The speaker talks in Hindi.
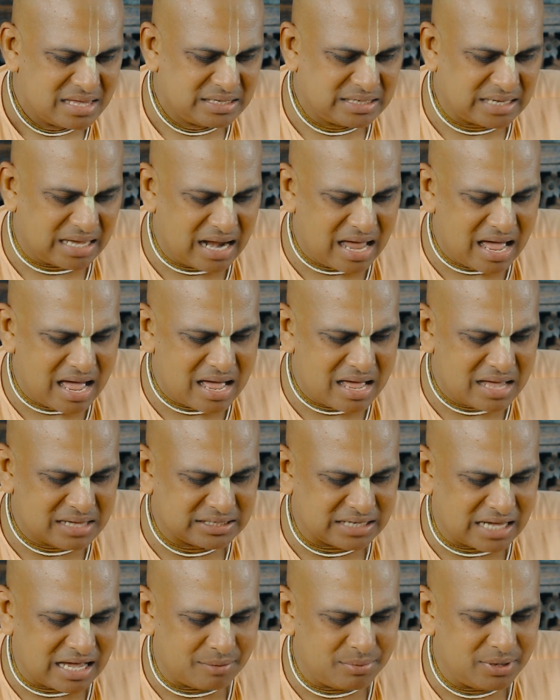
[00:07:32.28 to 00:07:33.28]
जरा
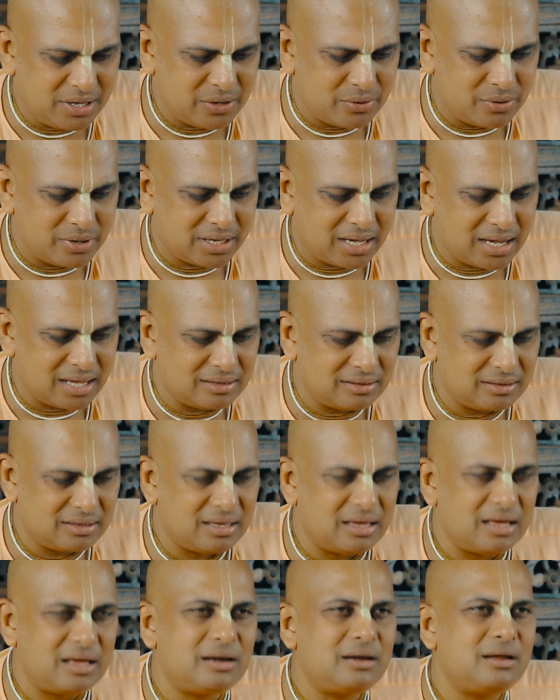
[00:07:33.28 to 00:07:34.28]
सा भी उनके
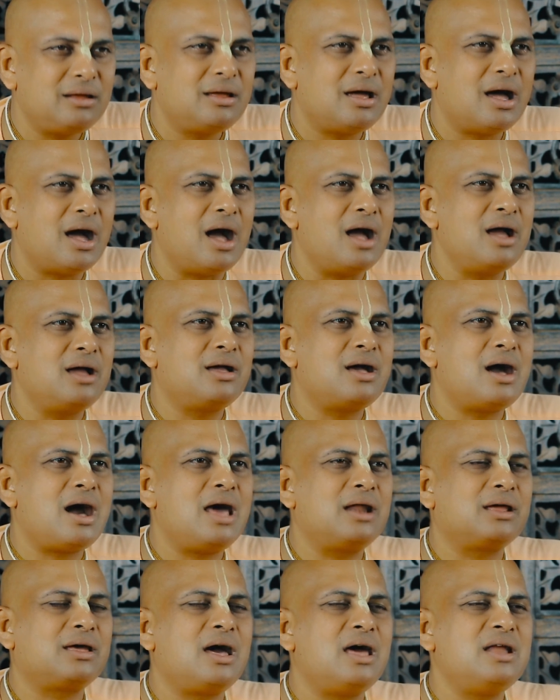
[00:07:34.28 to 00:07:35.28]
अंदर
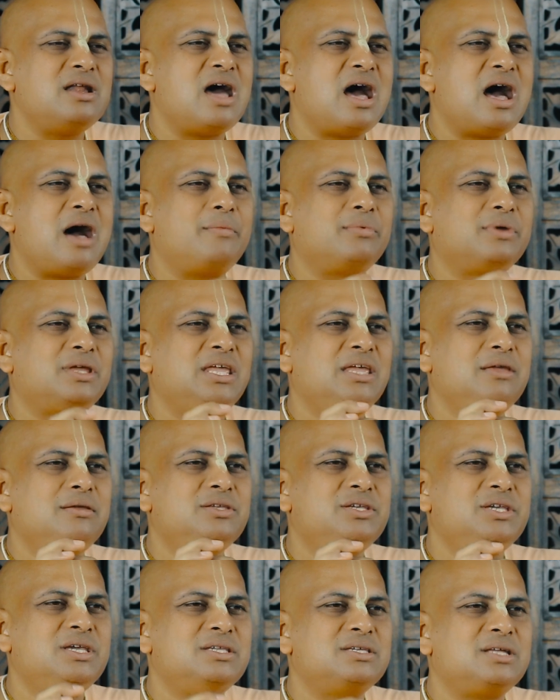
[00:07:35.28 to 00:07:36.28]
अहंकार का नाम की
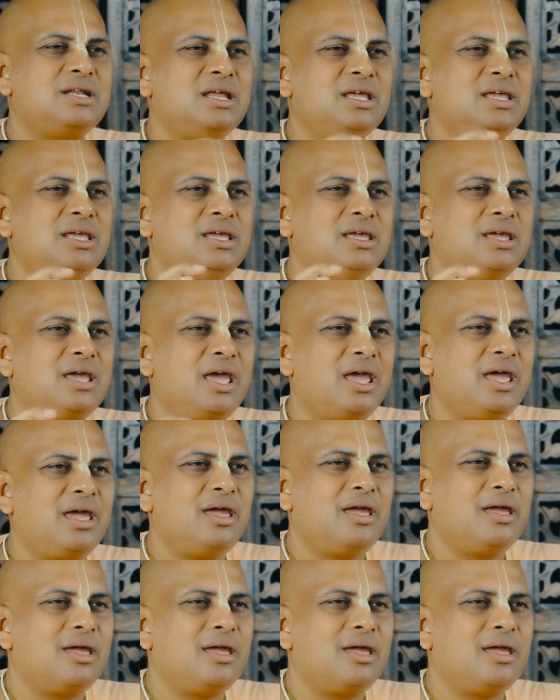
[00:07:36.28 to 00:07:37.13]
चीज नहीं है